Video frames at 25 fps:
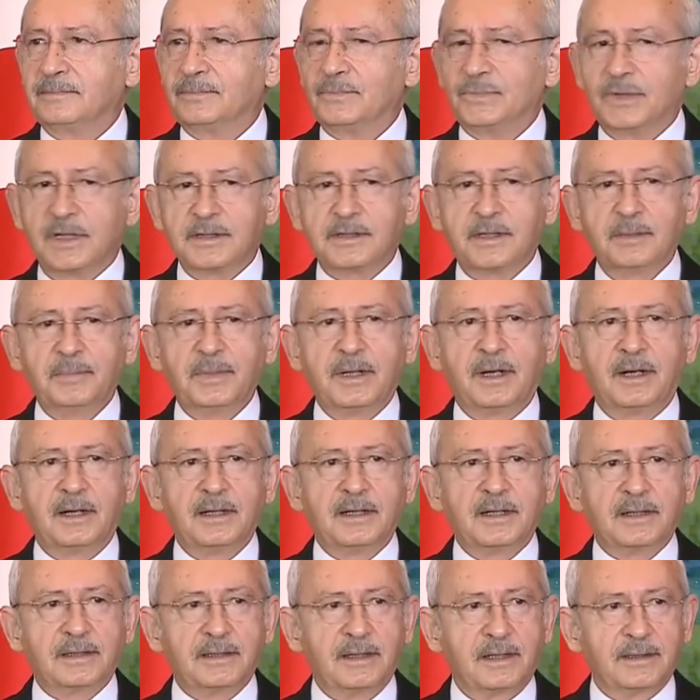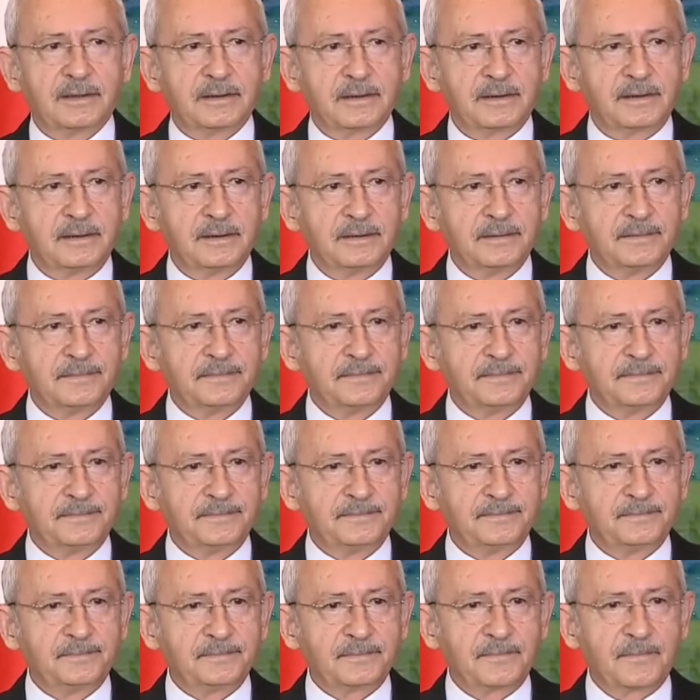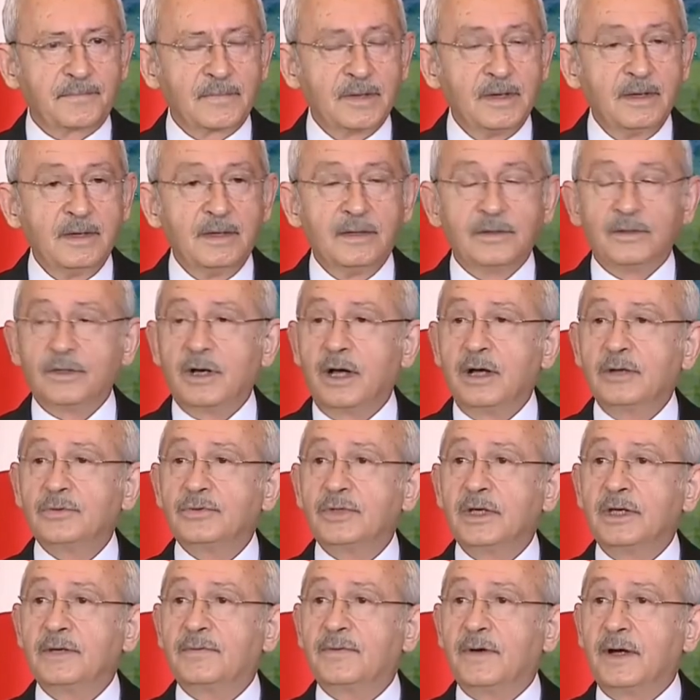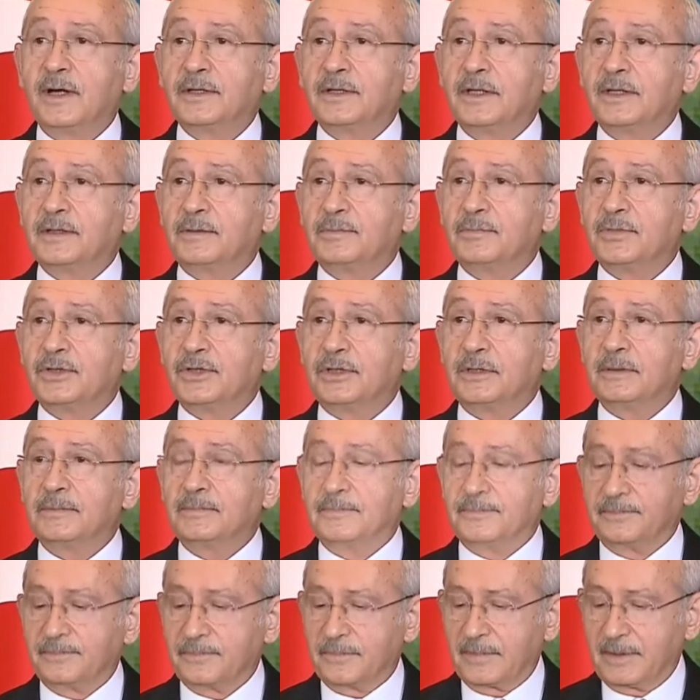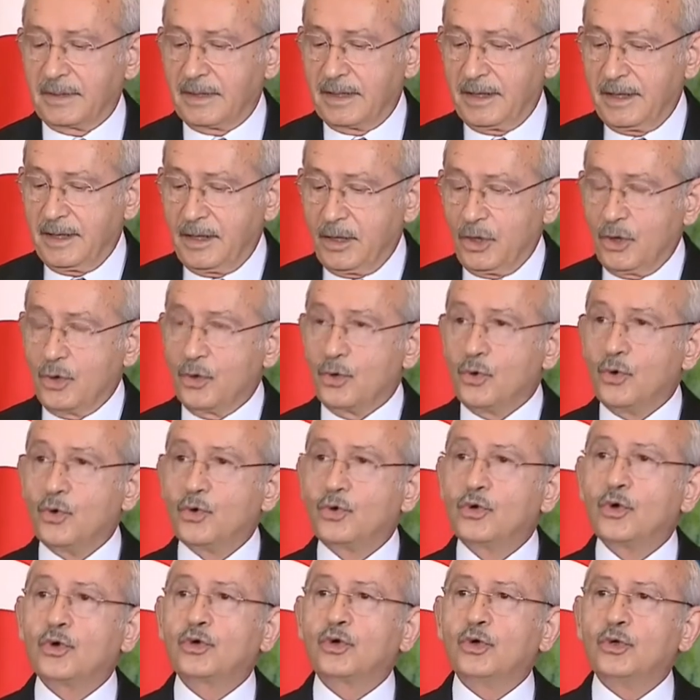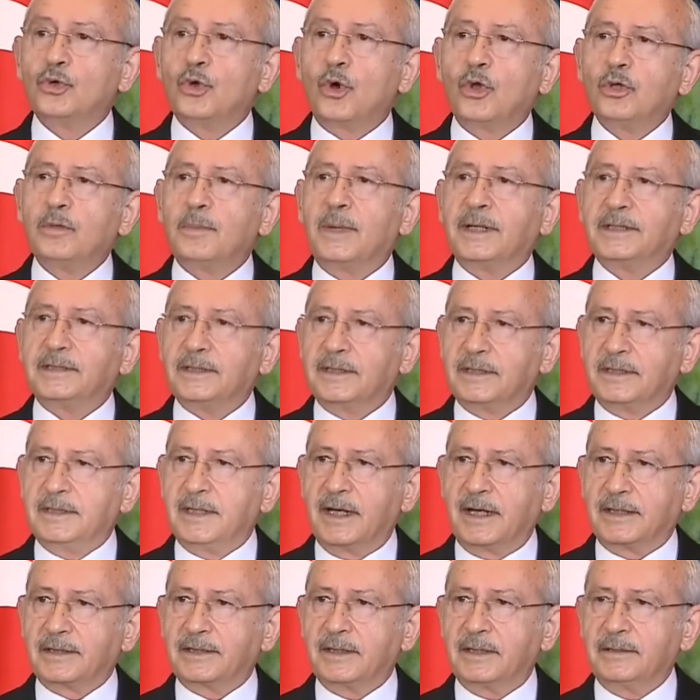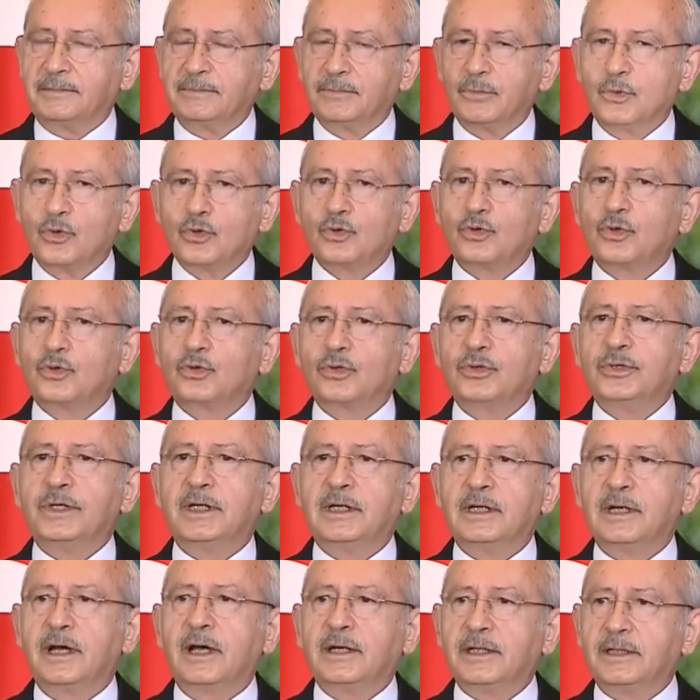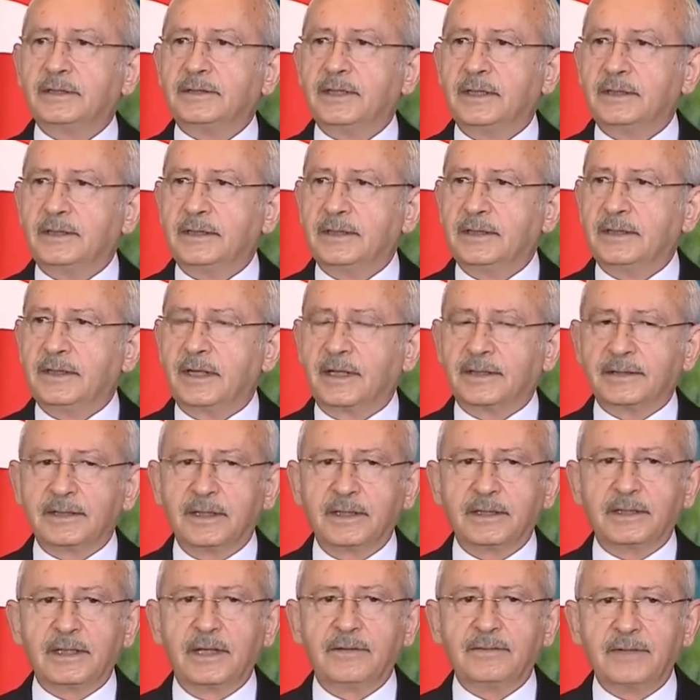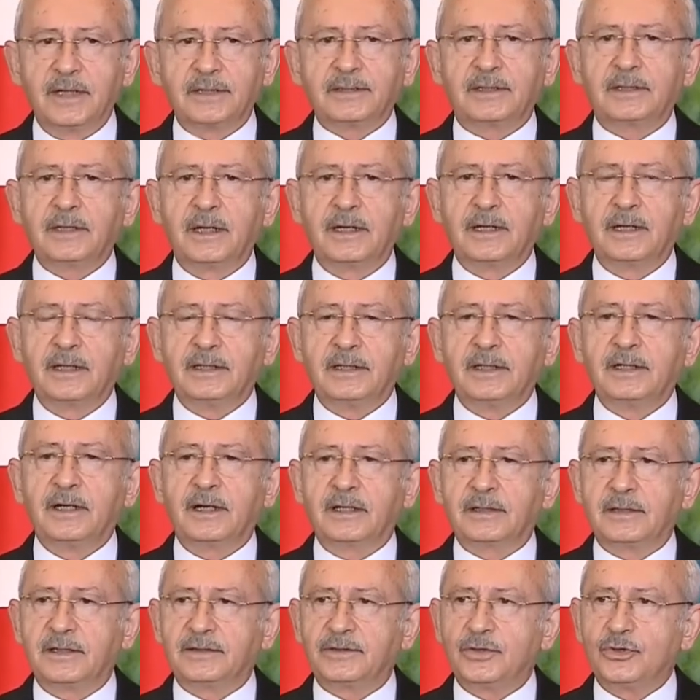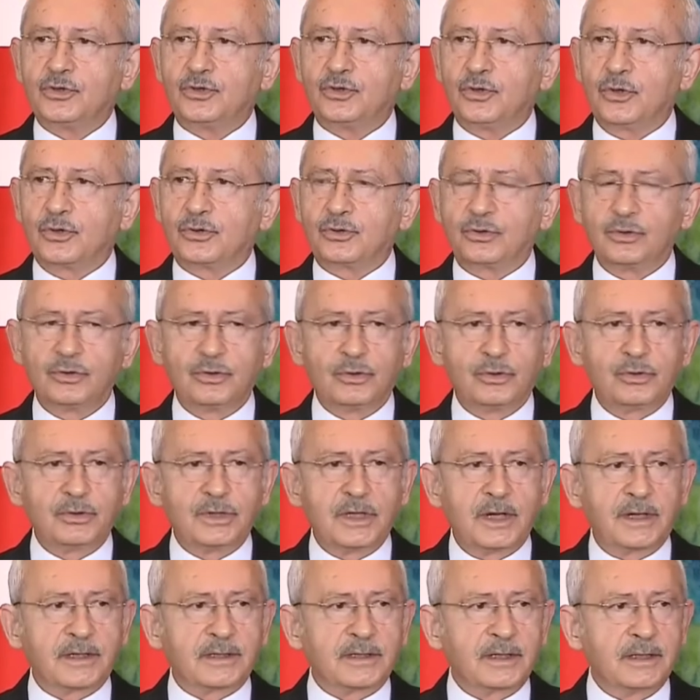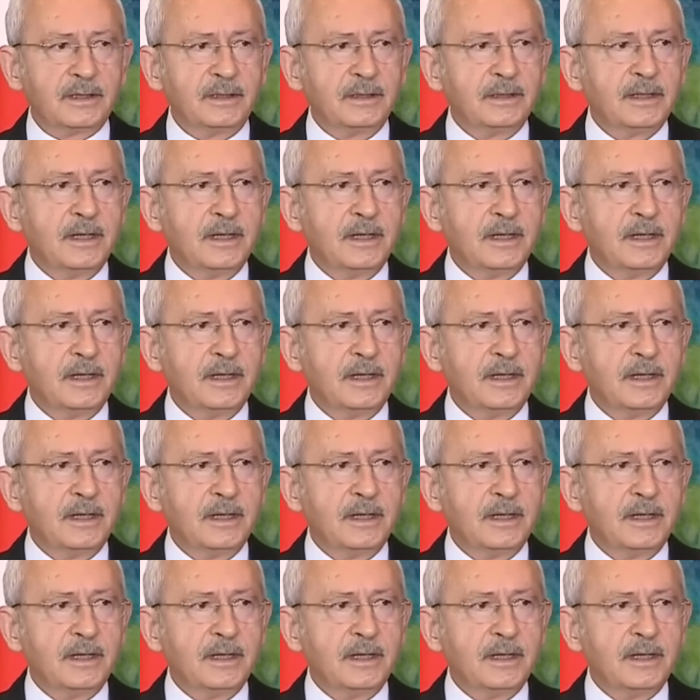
Nasıl bir hale geldik? Daha önce ifade etmiştim. Hukukun olmadığı yerde, hukukun ihlal edildiği yerde, devlette liyakatin çöktüğü yerde,